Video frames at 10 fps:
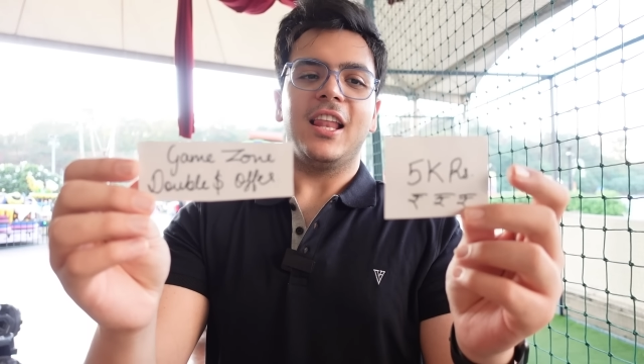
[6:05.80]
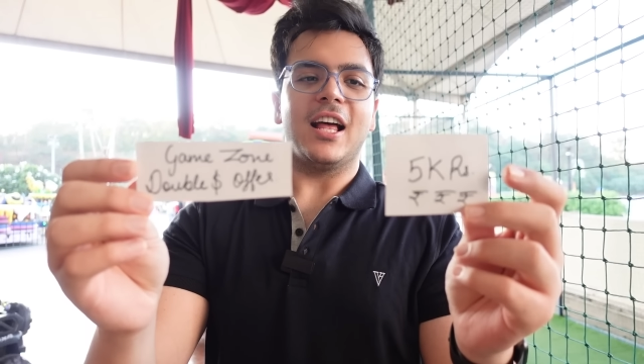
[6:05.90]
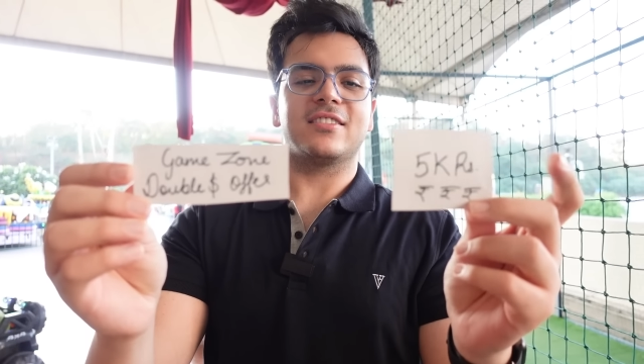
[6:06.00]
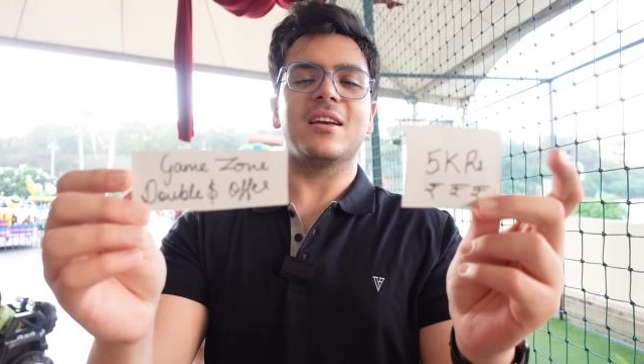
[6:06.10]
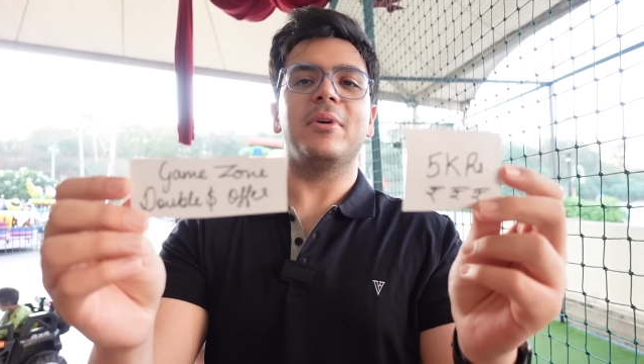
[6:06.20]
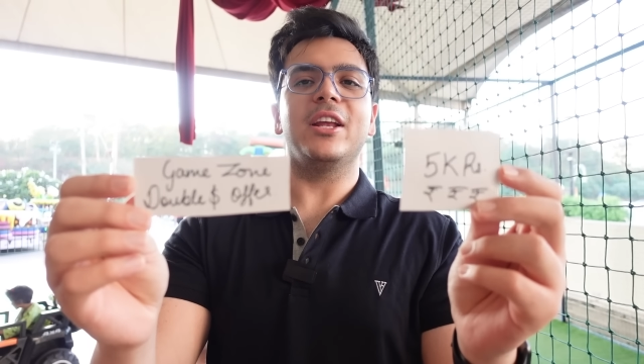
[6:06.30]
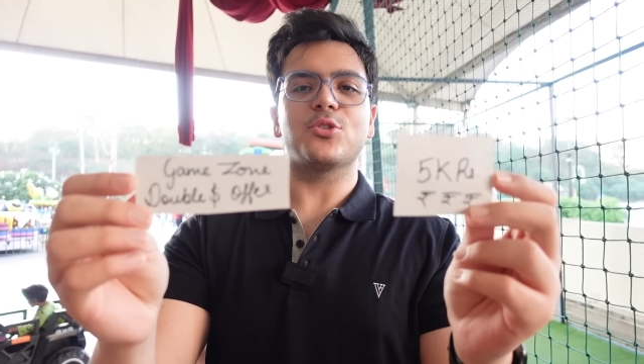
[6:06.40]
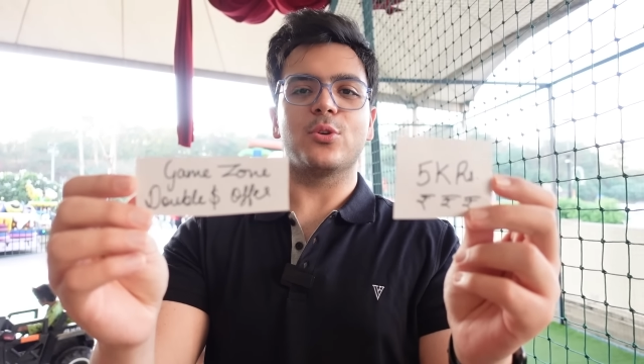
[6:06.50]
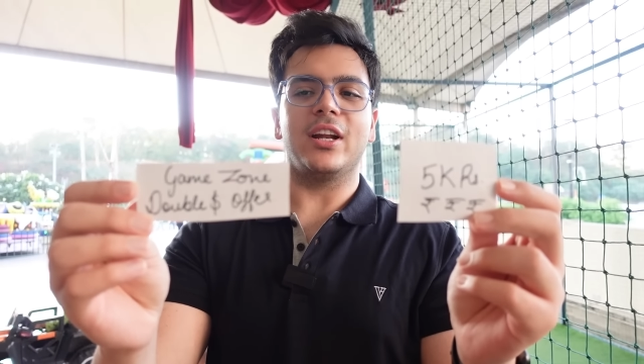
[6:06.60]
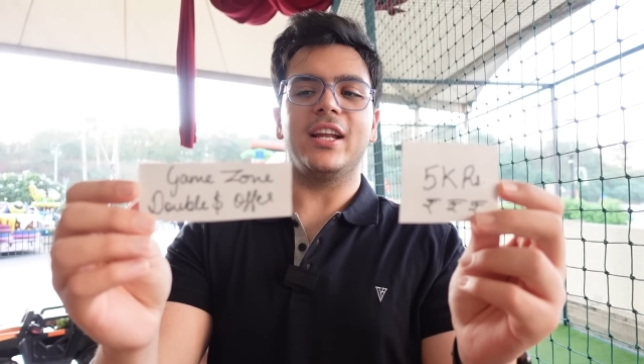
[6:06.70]
लास्ट टाइम मैंने
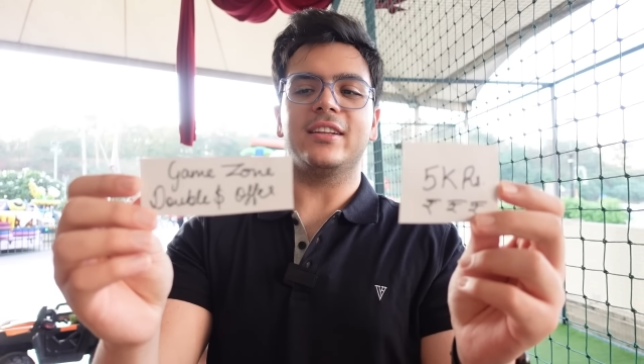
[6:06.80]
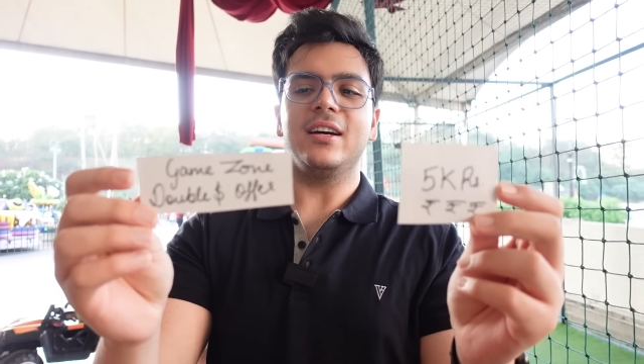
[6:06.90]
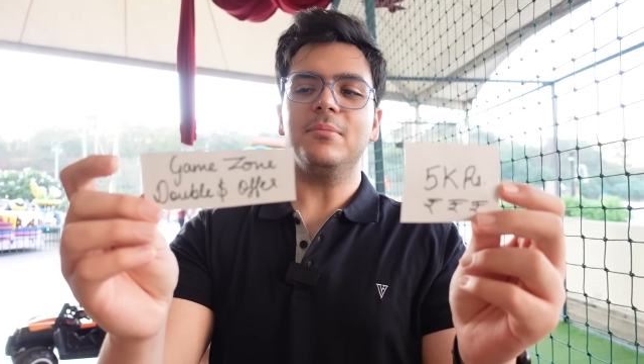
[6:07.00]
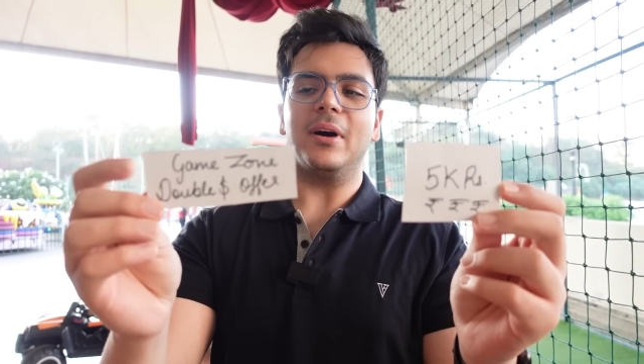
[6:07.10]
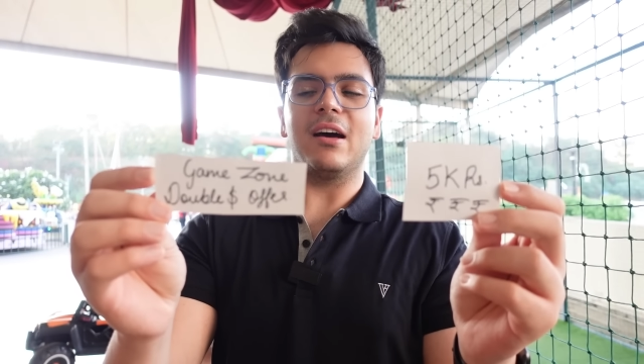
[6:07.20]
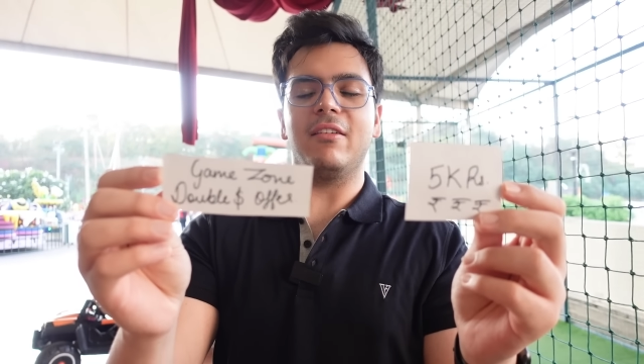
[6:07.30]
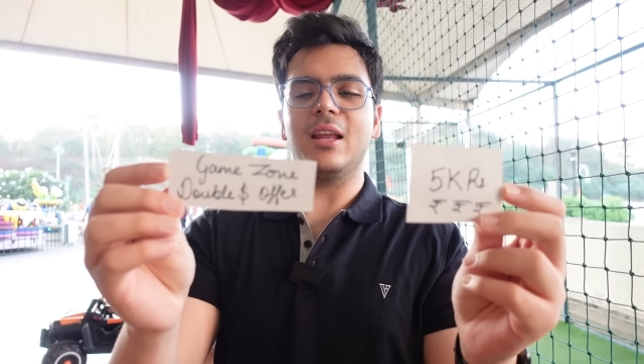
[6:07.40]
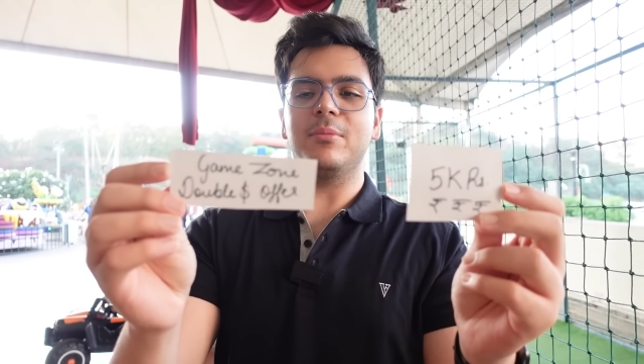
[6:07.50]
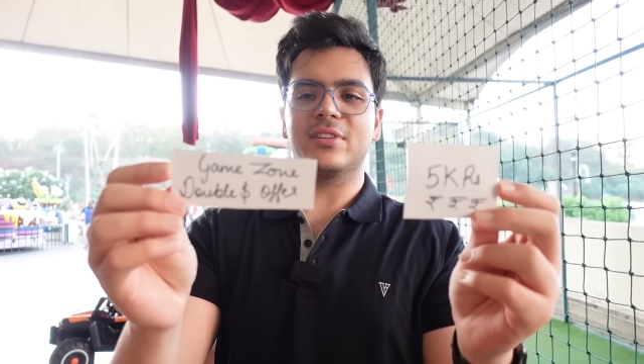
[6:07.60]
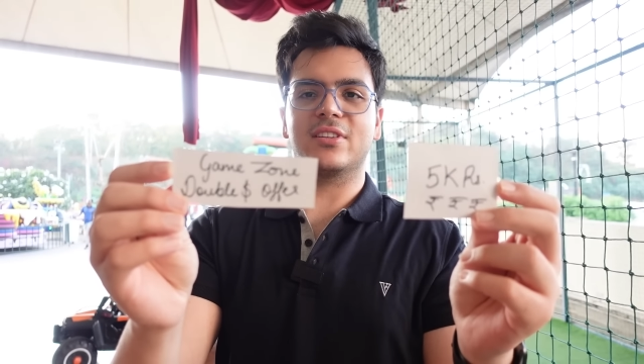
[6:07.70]
छोटा लिया था बड़ा
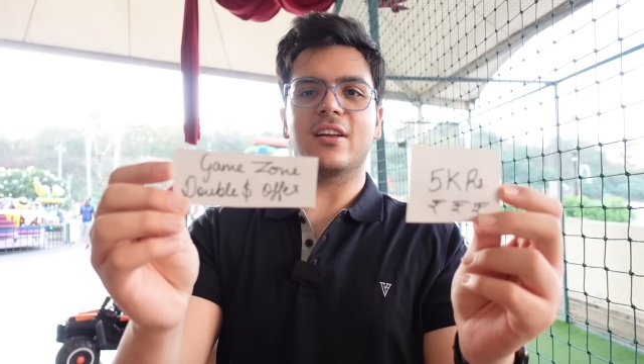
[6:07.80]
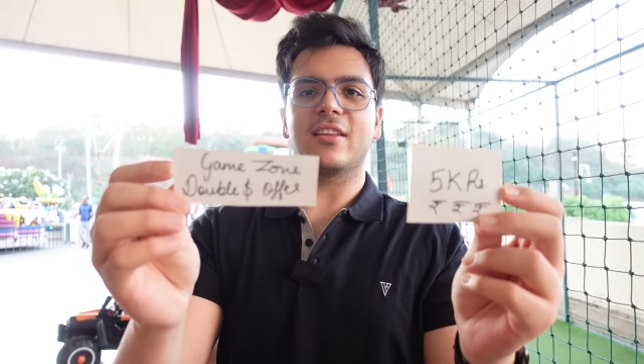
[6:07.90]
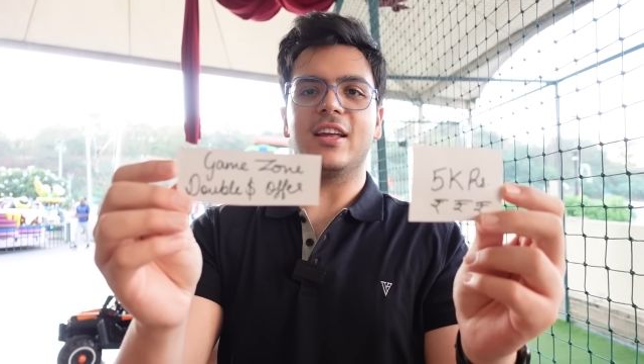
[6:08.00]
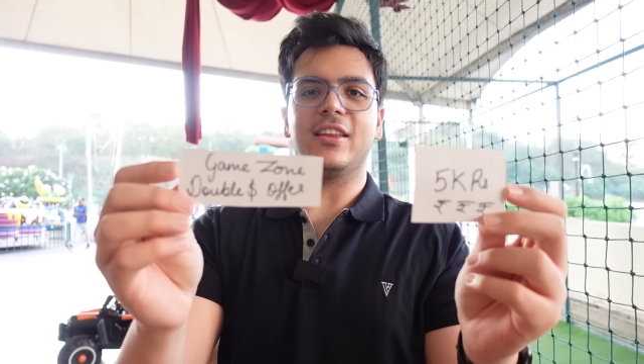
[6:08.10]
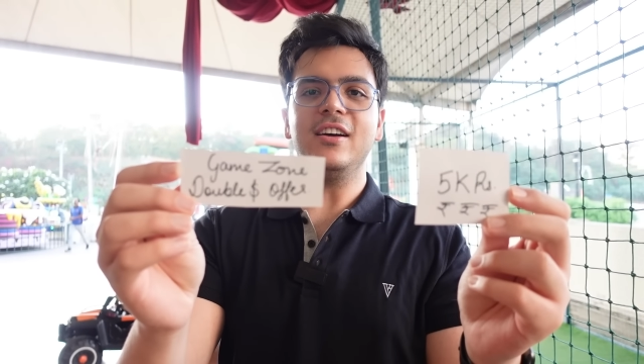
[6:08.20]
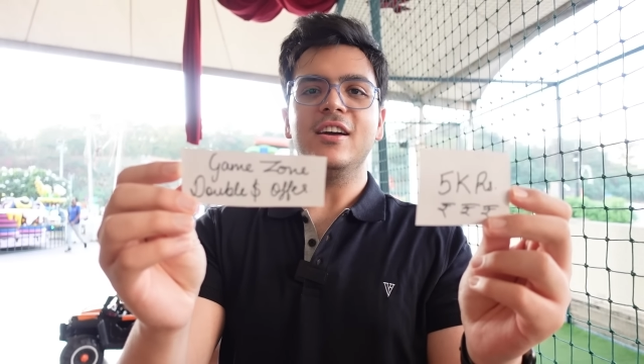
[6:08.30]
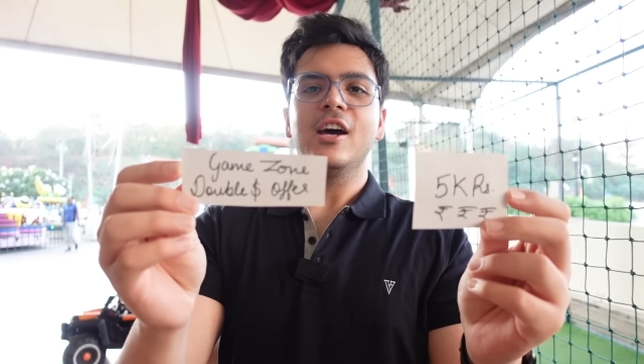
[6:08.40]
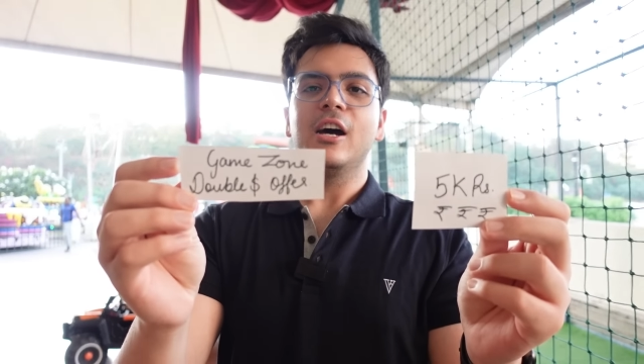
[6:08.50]
वाला मिस कर दिया था